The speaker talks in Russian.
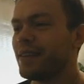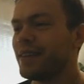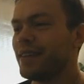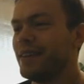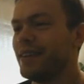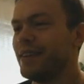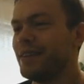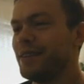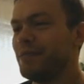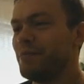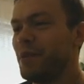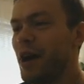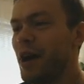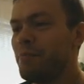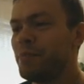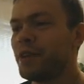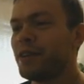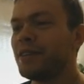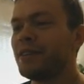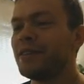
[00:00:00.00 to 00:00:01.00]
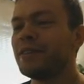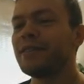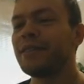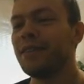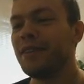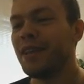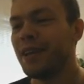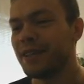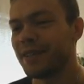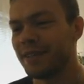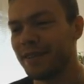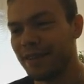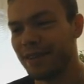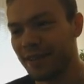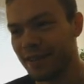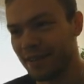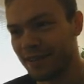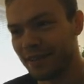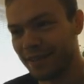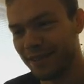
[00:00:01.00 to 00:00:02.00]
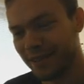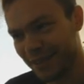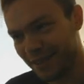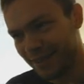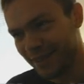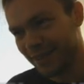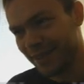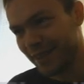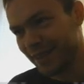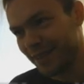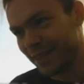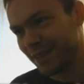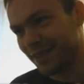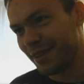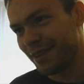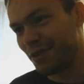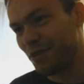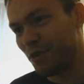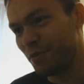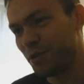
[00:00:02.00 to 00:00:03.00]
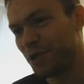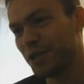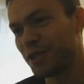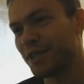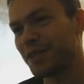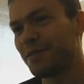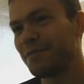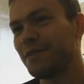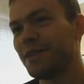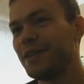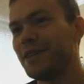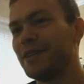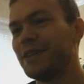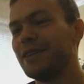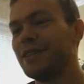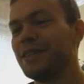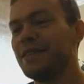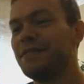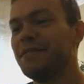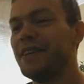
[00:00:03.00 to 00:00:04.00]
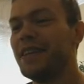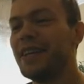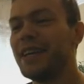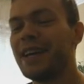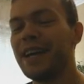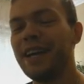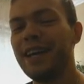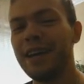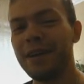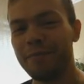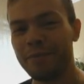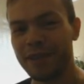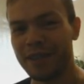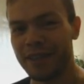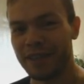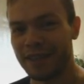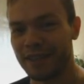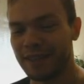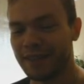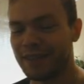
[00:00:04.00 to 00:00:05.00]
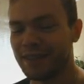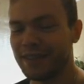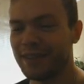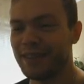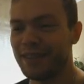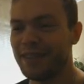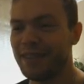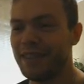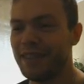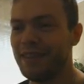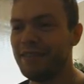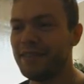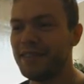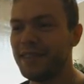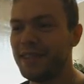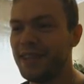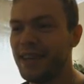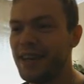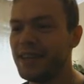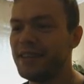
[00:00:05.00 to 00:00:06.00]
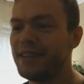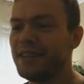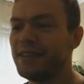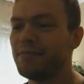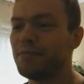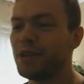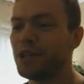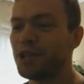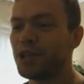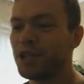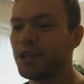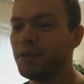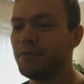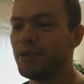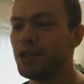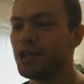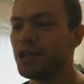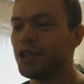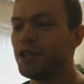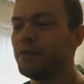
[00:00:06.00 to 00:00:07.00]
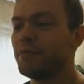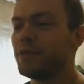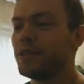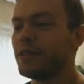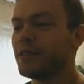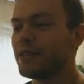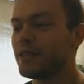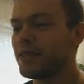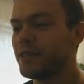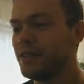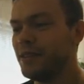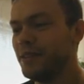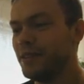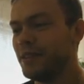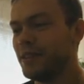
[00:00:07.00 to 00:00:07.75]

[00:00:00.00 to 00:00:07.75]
Э, маперы классные. Сообщество великолепное. И все они большие-большие молодцы. И